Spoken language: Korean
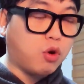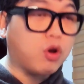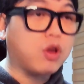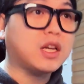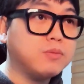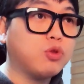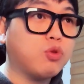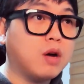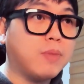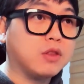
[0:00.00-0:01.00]
거의 40년
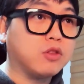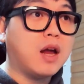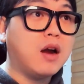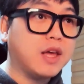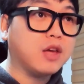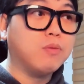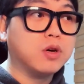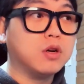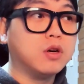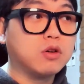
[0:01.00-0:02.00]
동안 봤던 LA
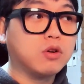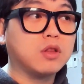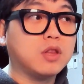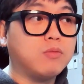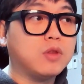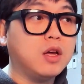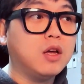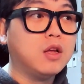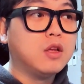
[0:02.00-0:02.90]
커플을 그렇기 때문에